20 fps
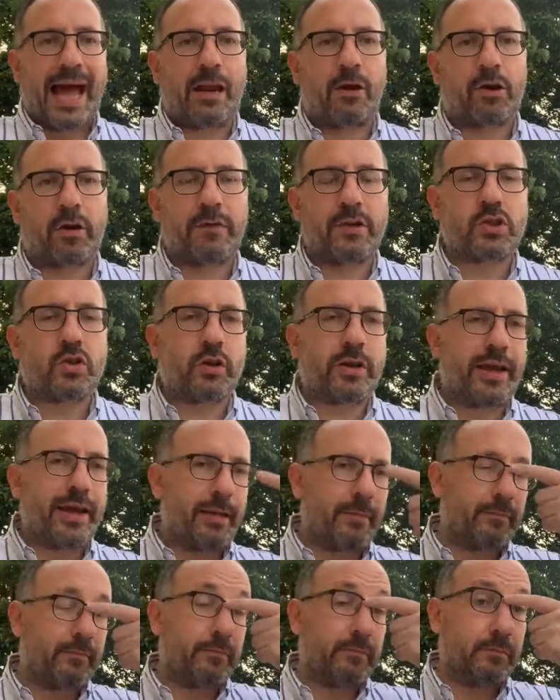Allora, visto
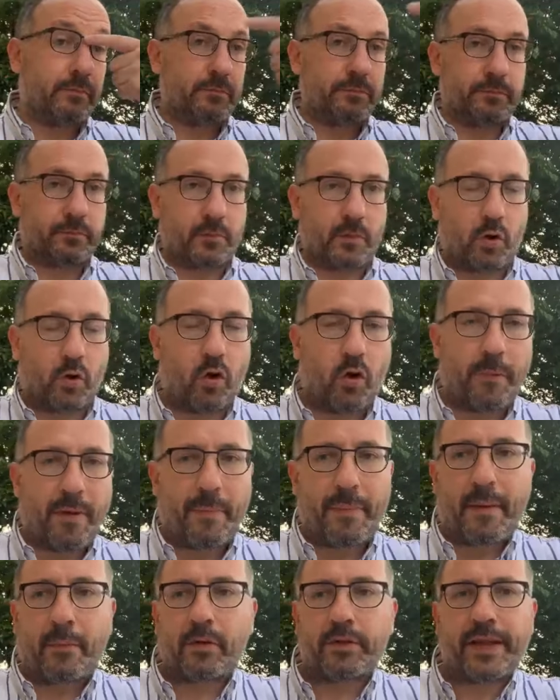che, come
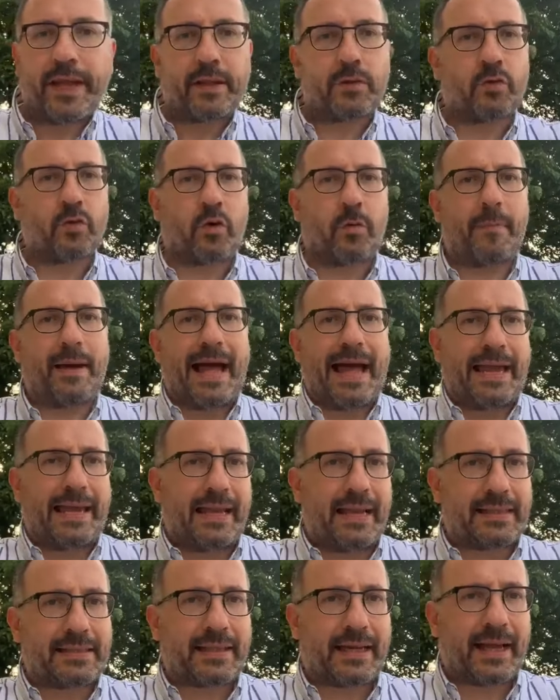abbiamo detto,
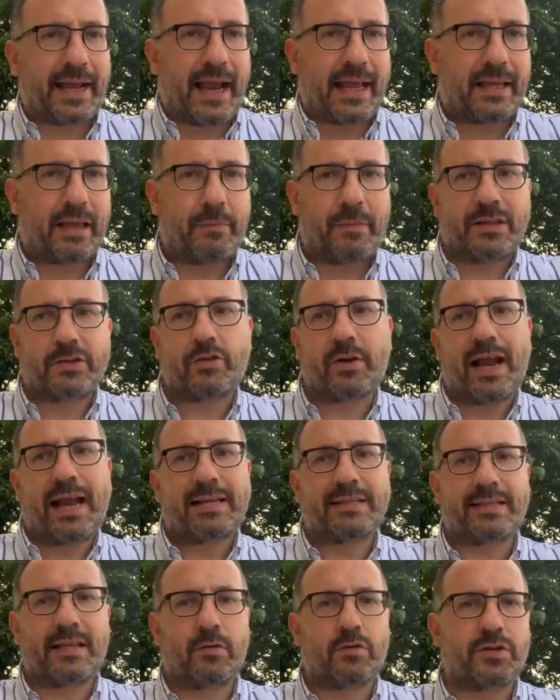ormai la stragrande
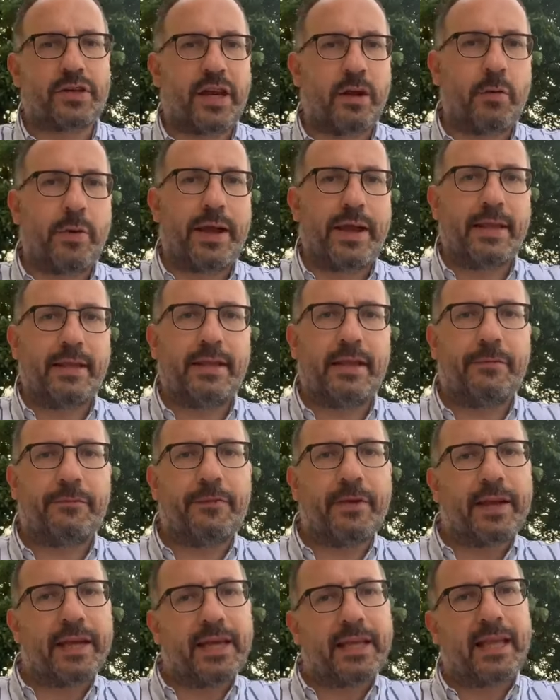maggioranza lo segue
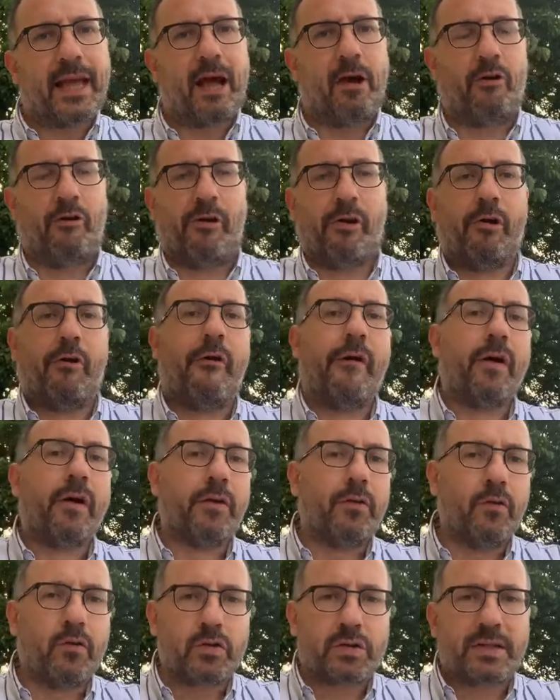indifferita,
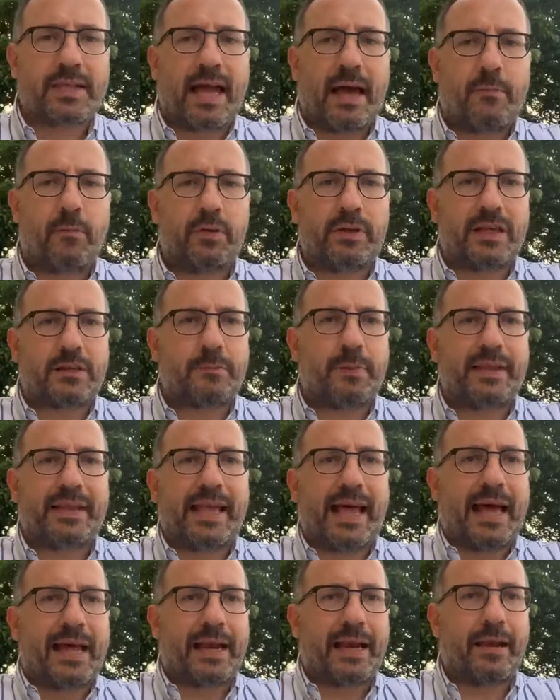non stiamo ad
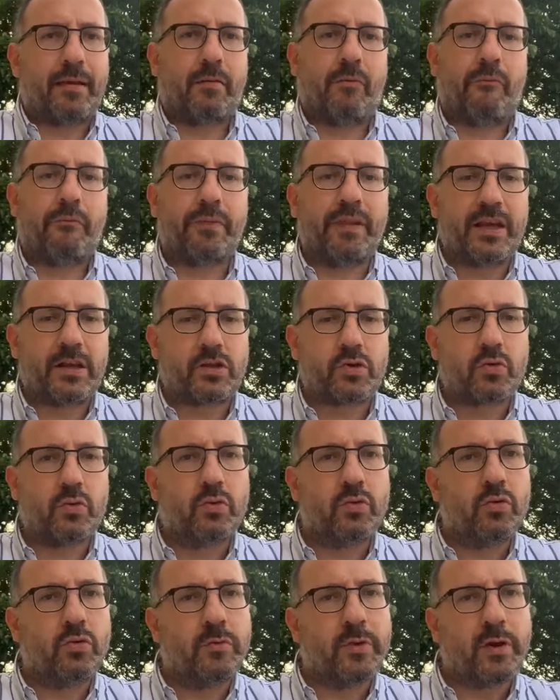aspettare
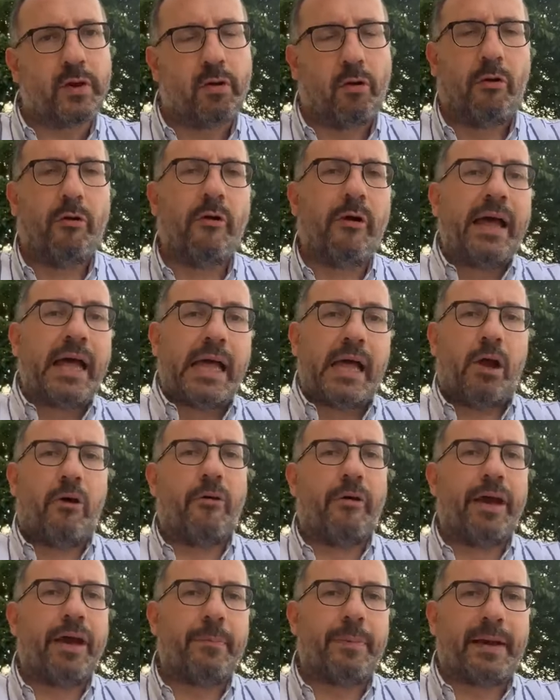nessun numero
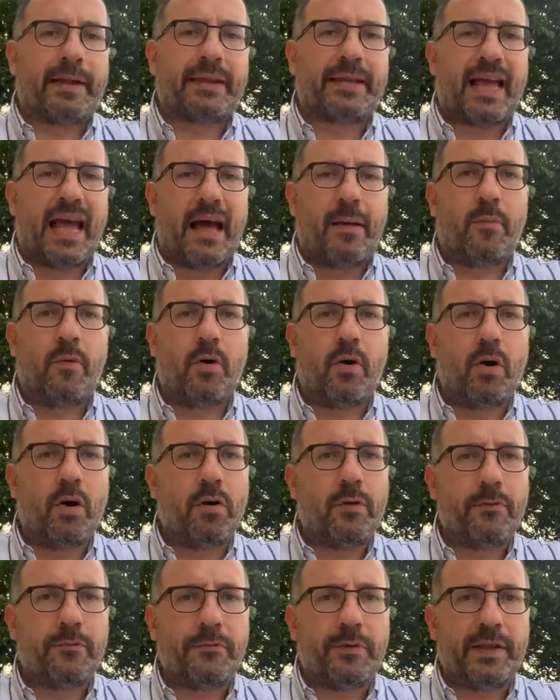e
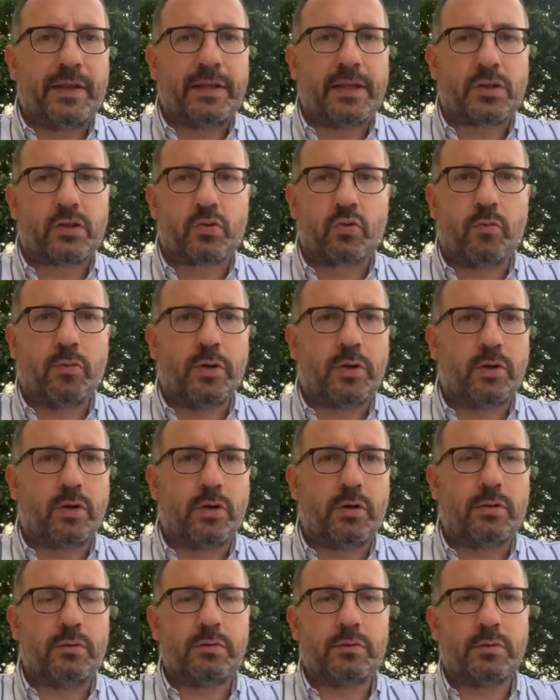partiamo fin da
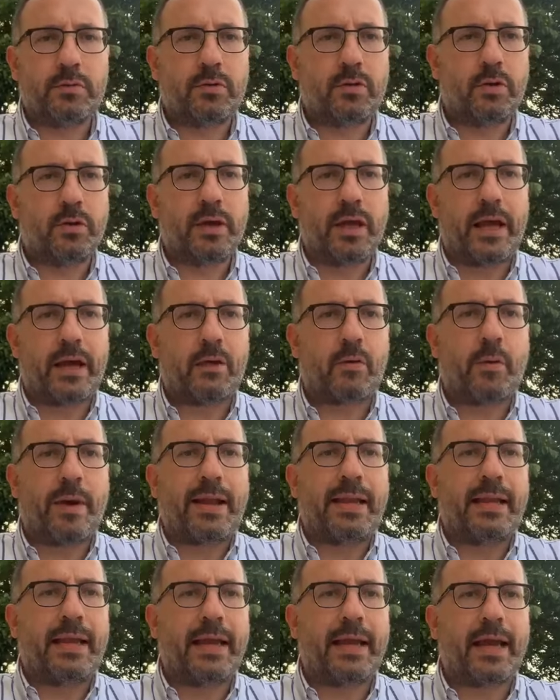subito con eh,
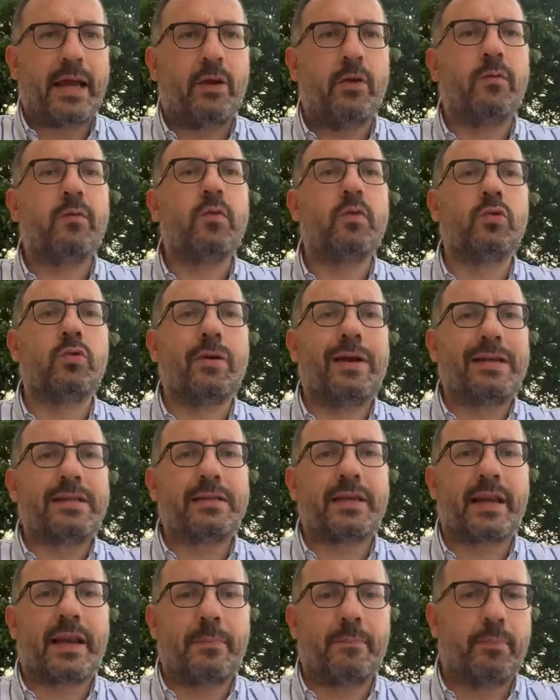quelli che hanno voluto
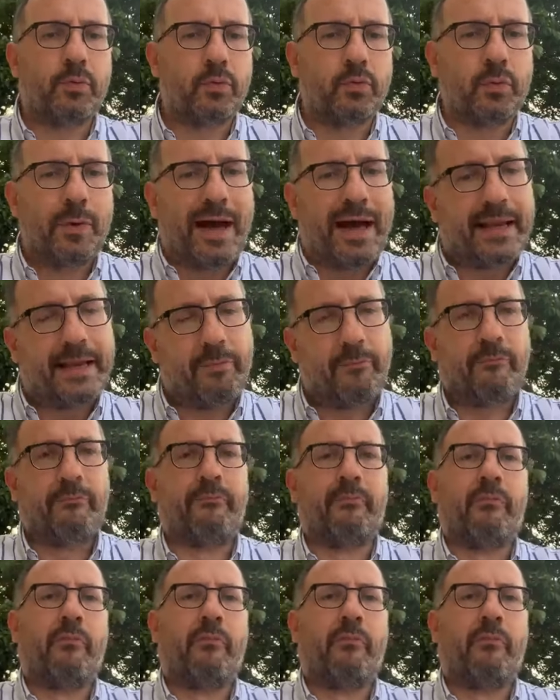essere puntuali.